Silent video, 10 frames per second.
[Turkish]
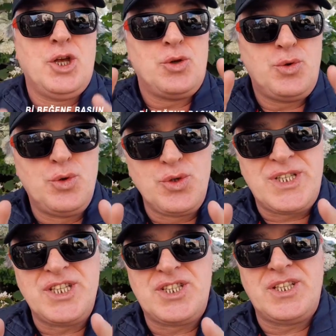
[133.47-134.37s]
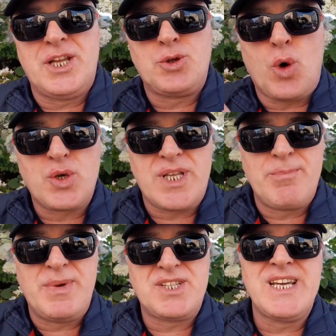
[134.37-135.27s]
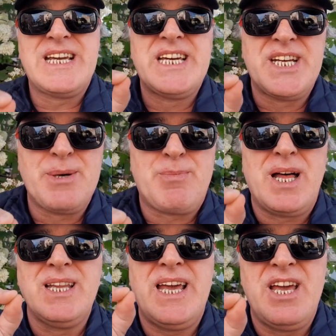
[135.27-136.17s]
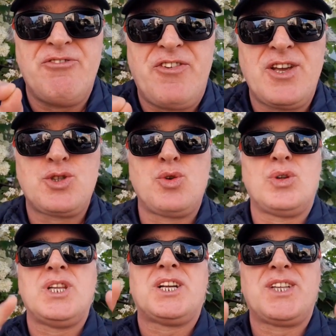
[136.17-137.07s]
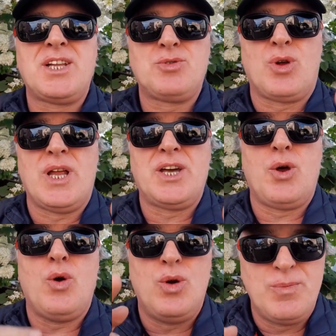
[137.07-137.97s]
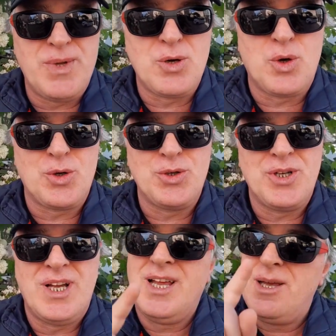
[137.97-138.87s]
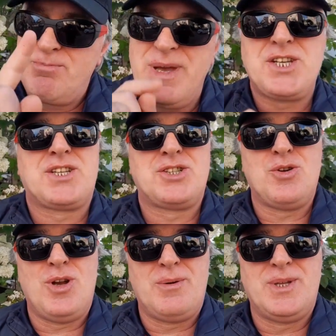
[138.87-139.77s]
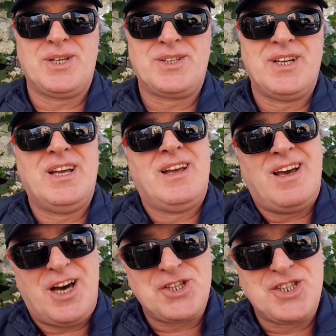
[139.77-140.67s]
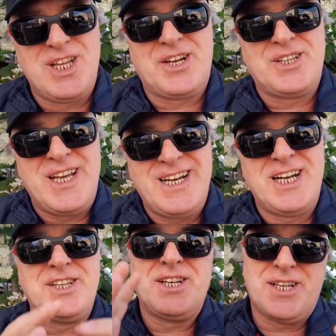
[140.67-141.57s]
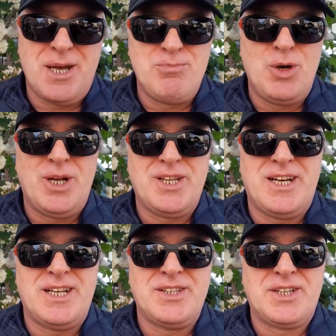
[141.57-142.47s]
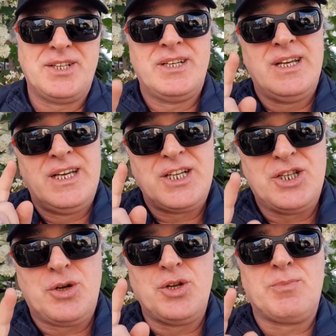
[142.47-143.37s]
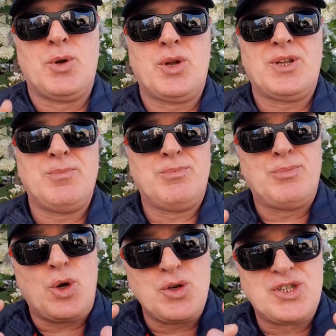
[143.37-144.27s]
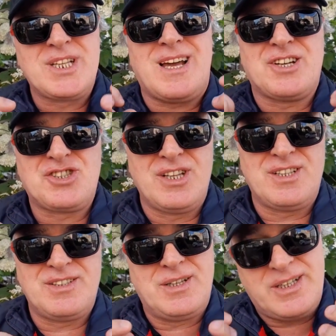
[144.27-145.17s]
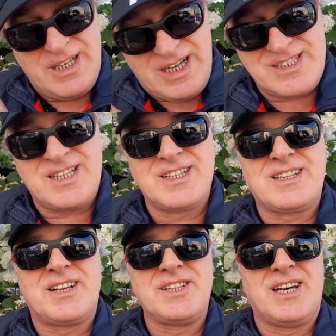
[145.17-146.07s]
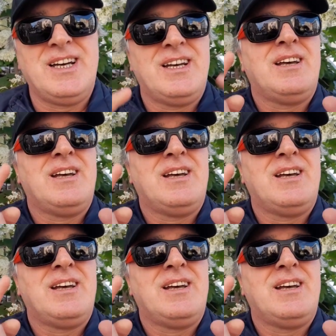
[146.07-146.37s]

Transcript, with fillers: 100 kişiden 95'i gribal enfeksiyonlardan dolayı ölümden korur. 5 kişi ölebilir. Aşıları değerlendirirken böyle değerlendirin kronik bronşit aşılı, e, hastalıkları da